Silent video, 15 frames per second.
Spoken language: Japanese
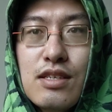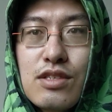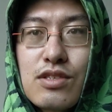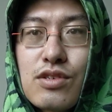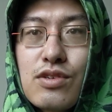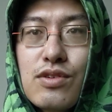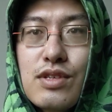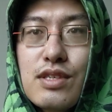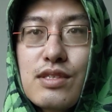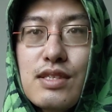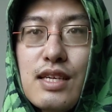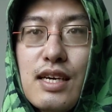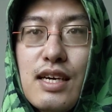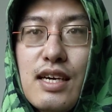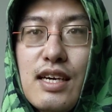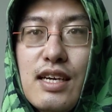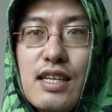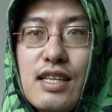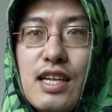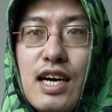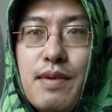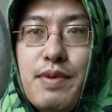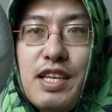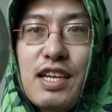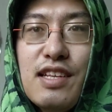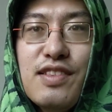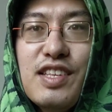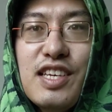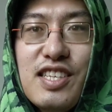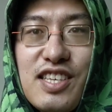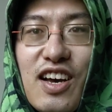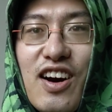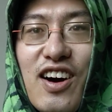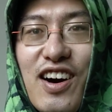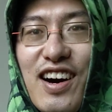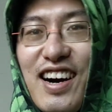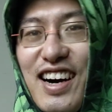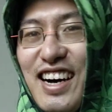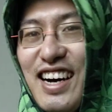そうですね鍋なんですよ